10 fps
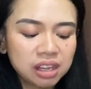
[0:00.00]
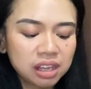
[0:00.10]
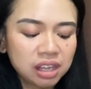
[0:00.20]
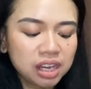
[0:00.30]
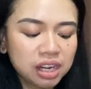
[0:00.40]

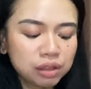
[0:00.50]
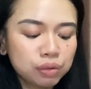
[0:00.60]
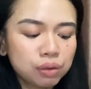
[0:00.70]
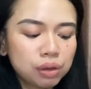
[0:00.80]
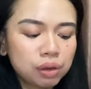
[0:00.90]
ini
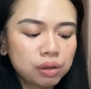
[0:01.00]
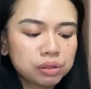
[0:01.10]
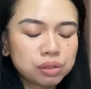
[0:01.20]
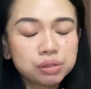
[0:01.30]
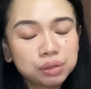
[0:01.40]
tuh
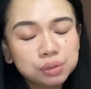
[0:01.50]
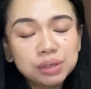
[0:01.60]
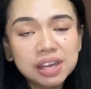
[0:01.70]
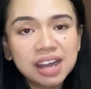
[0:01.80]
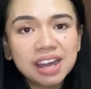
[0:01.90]
cocok
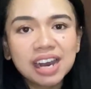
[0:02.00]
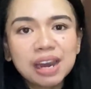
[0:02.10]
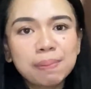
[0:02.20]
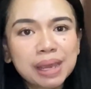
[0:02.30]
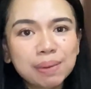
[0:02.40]
juga
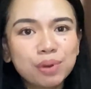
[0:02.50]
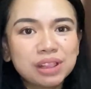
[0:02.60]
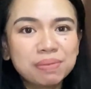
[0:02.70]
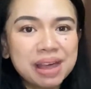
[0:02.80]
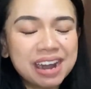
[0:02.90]
kalian pakai buat
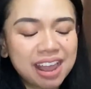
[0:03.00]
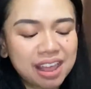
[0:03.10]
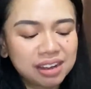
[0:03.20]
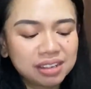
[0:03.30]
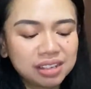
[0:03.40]

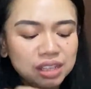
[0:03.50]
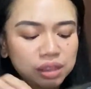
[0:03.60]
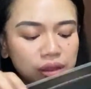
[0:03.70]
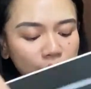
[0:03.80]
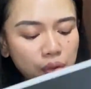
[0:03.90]
lebaran
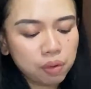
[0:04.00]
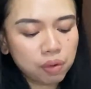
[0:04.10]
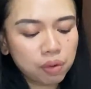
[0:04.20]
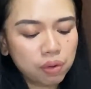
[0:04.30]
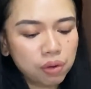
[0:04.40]
gitu
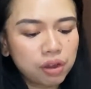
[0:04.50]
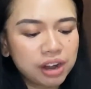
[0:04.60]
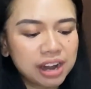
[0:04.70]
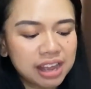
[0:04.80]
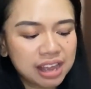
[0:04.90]

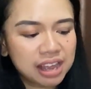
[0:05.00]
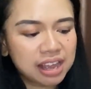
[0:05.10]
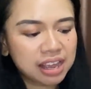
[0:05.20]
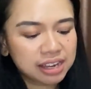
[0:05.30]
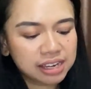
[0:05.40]

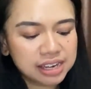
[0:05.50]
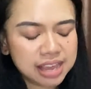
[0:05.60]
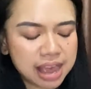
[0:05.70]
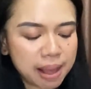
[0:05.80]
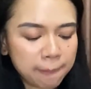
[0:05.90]
nah ini
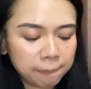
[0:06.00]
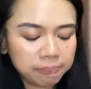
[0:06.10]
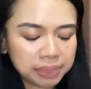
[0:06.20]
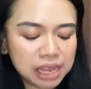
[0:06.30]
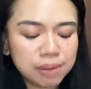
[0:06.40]
dia
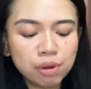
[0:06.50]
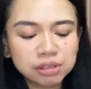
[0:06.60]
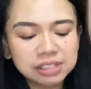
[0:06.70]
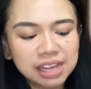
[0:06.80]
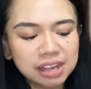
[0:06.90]
dari
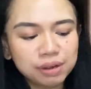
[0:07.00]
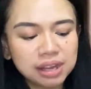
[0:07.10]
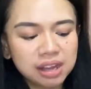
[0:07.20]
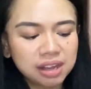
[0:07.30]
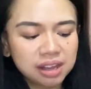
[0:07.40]
boxnya
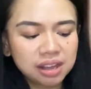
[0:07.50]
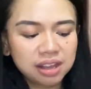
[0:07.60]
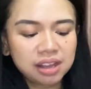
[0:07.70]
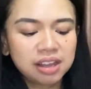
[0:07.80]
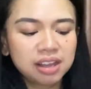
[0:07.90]
udah
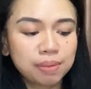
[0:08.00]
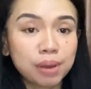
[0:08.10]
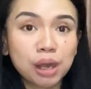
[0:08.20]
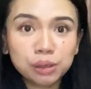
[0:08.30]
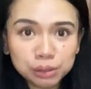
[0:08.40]

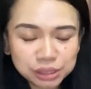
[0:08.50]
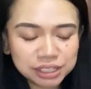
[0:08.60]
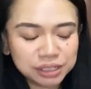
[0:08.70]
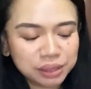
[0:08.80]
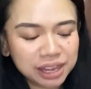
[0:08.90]
bagus
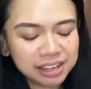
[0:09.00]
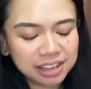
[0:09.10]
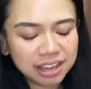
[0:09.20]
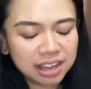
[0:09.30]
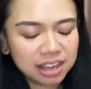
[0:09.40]
gitu kan
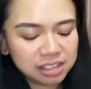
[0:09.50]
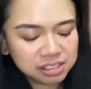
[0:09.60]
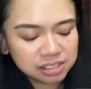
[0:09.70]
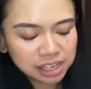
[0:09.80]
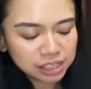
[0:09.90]
ya
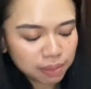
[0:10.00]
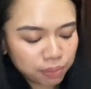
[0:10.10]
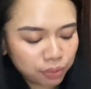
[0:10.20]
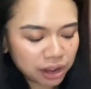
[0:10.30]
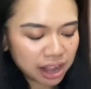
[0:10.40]
setelah kita
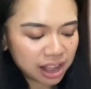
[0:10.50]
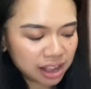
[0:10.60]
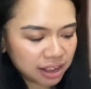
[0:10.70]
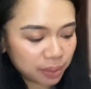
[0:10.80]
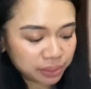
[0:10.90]
buka
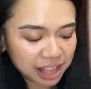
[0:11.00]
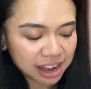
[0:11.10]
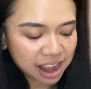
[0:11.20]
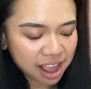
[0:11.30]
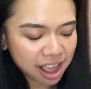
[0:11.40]

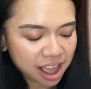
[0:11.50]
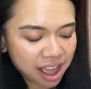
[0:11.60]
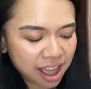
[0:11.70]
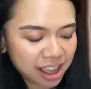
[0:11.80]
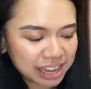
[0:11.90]
tara
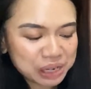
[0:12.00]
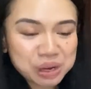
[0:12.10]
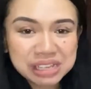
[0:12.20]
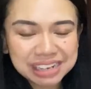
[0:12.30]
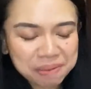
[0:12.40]
ini
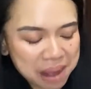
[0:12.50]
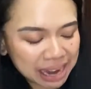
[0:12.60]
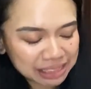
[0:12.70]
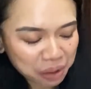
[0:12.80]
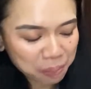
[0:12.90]
udah sering
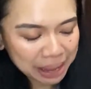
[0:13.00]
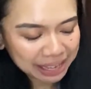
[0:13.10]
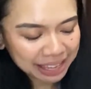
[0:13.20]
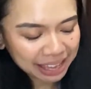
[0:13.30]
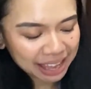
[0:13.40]
banget aku
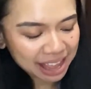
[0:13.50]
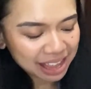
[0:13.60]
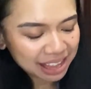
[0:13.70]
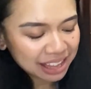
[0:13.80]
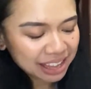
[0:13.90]
pakai ya
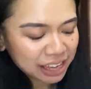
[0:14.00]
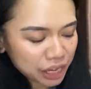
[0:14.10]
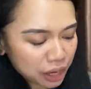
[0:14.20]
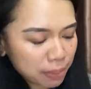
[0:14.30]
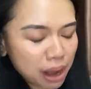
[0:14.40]

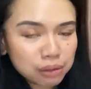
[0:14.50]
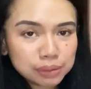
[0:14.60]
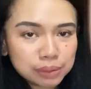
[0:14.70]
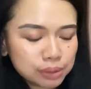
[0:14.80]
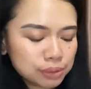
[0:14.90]
karena emang
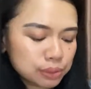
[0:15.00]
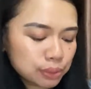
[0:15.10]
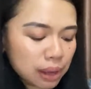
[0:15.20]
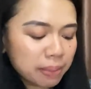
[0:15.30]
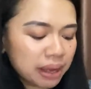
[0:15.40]
aku
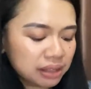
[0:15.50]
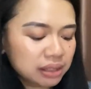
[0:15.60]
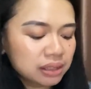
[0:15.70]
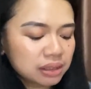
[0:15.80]
suka banget